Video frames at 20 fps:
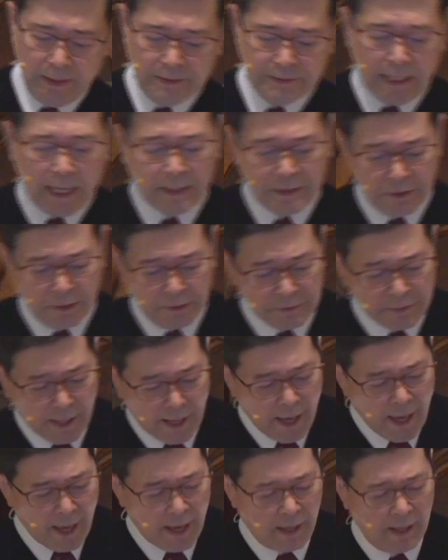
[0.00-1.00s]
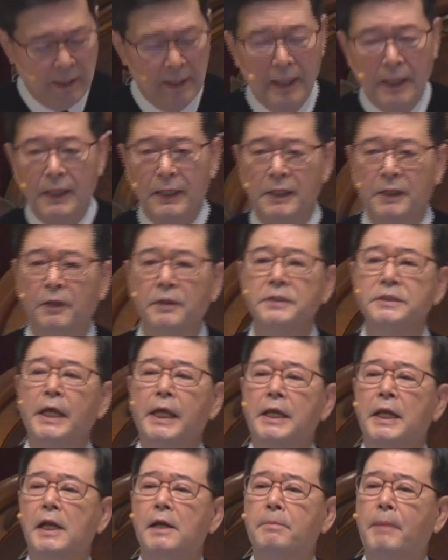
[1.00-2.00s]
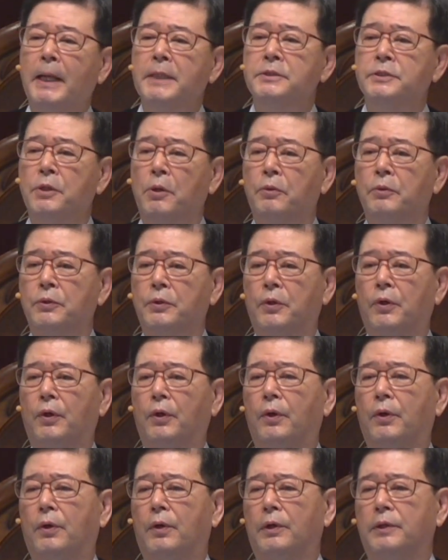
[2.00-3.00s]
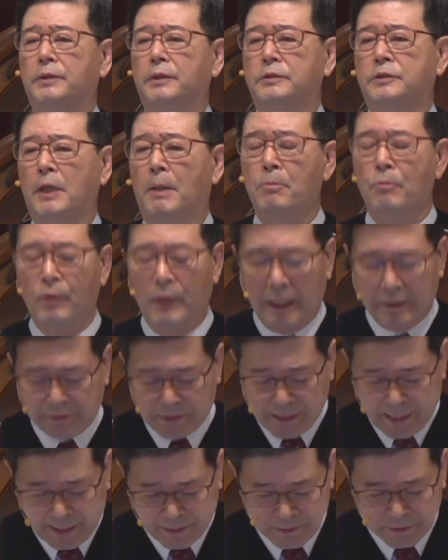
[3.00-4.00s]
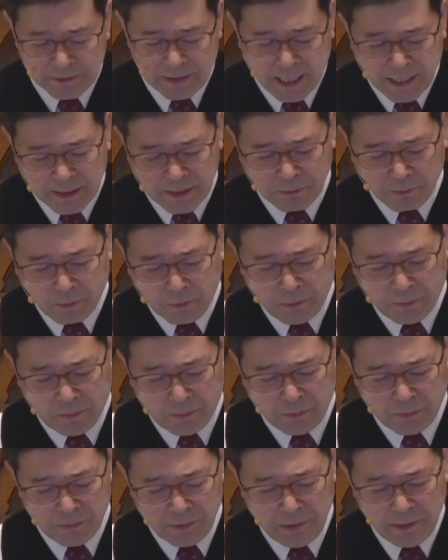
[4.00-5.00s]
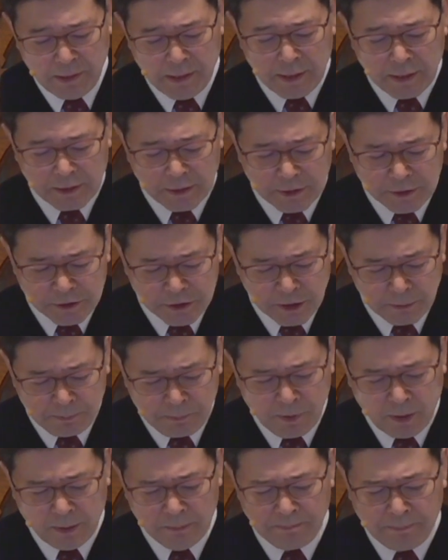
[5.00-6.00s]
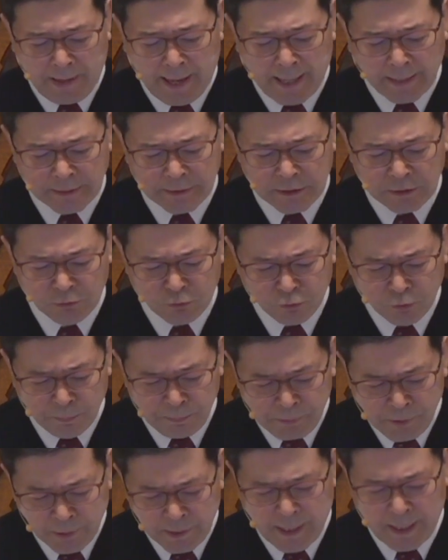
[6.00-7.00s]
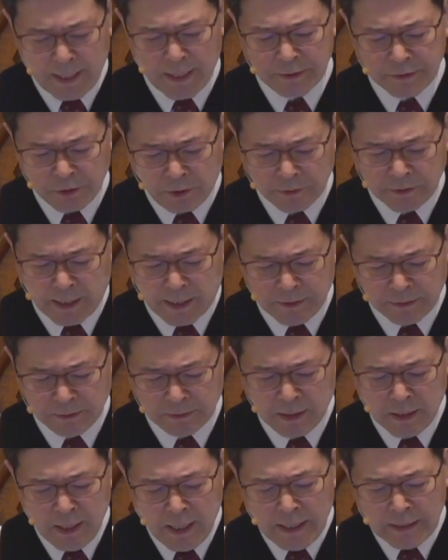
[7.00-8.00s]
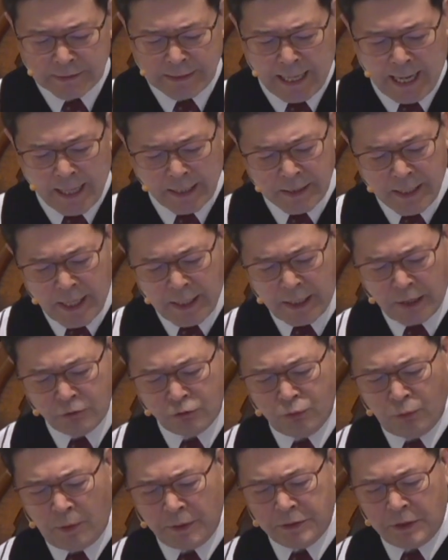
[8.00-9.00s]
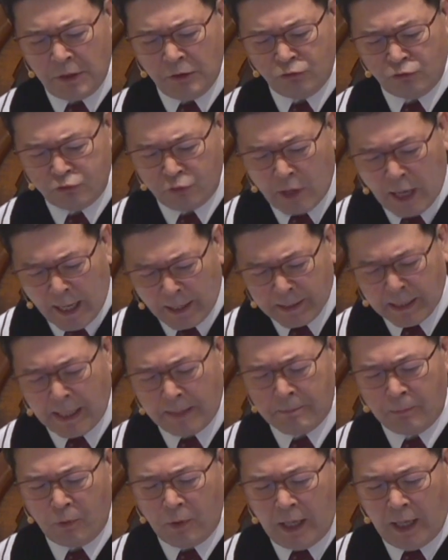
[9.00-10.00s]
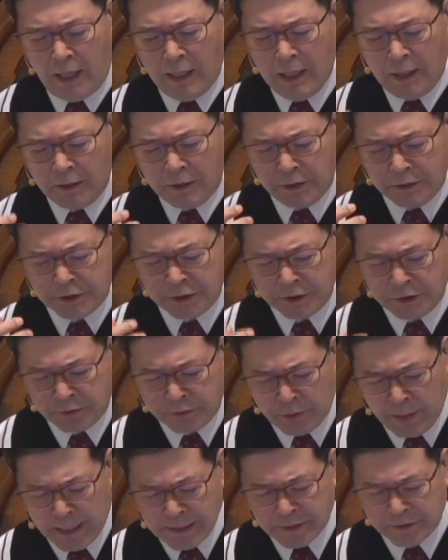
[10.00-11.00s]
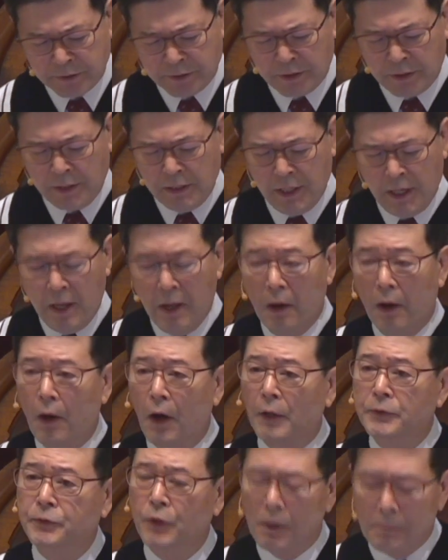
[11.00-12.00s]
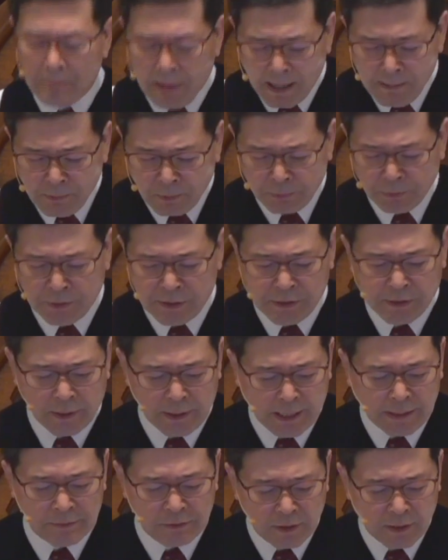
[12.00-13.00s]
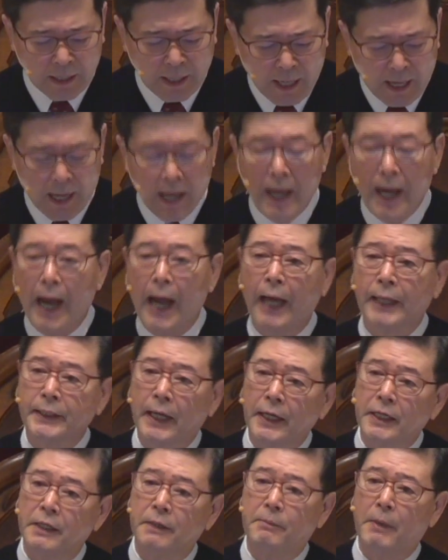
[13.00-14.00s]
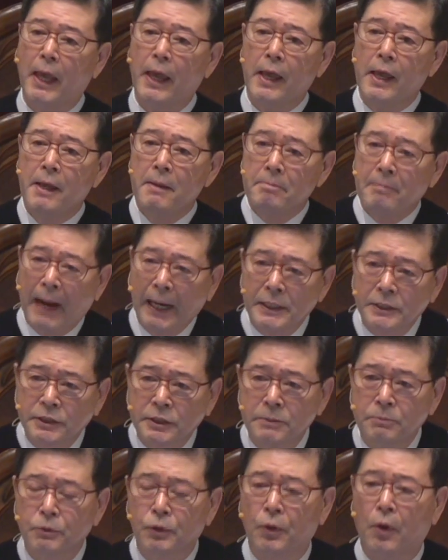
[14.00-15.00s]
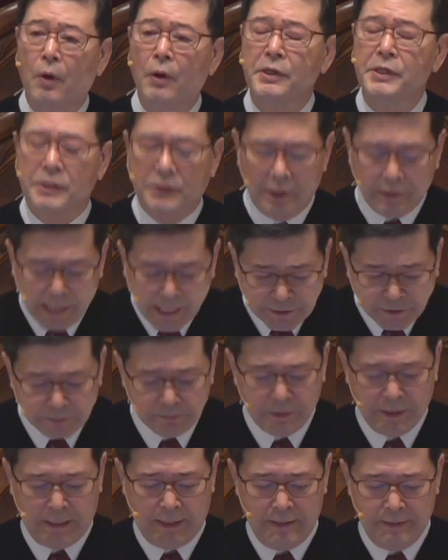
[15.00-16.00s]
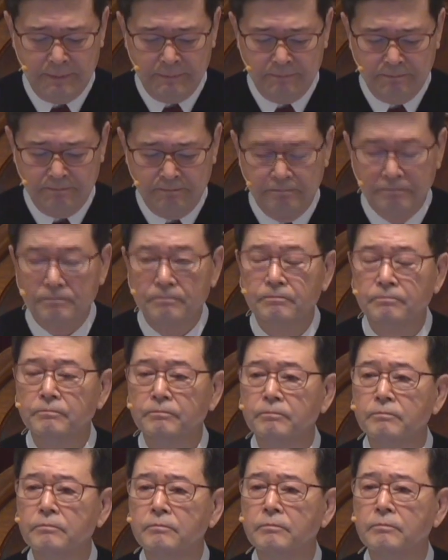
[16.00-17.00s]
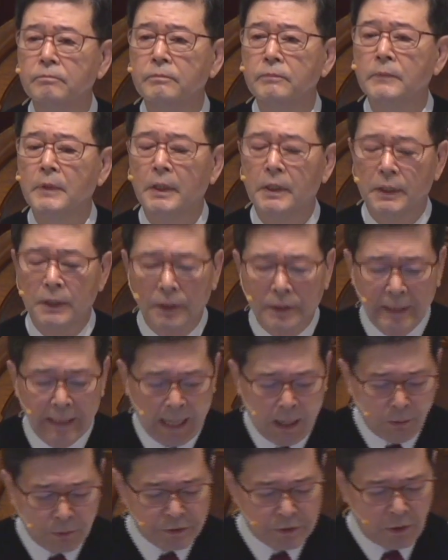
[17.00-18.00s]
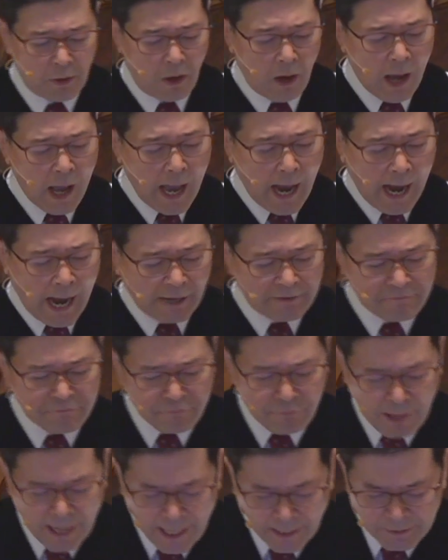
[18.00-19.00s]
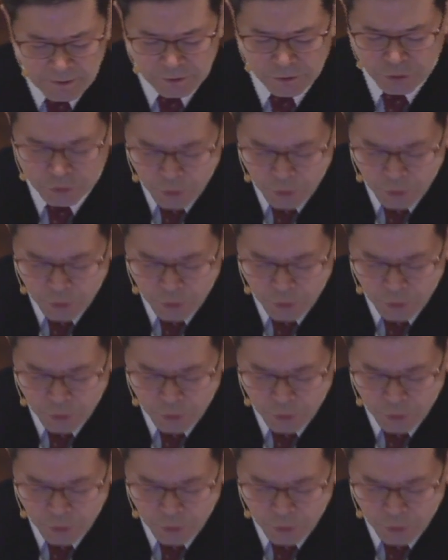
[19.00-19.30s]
자, 그런데 이건 이제 일반적으로 전문가들이 하는 얘기고 이 시편 119편의 저자는 자기에게 주어지는 중압감과 그 스트레스를 어떤 방법으로 이겨냈는가 하나님의 말씀으로 이겨냈습니다. 이렇게 나오죠. I find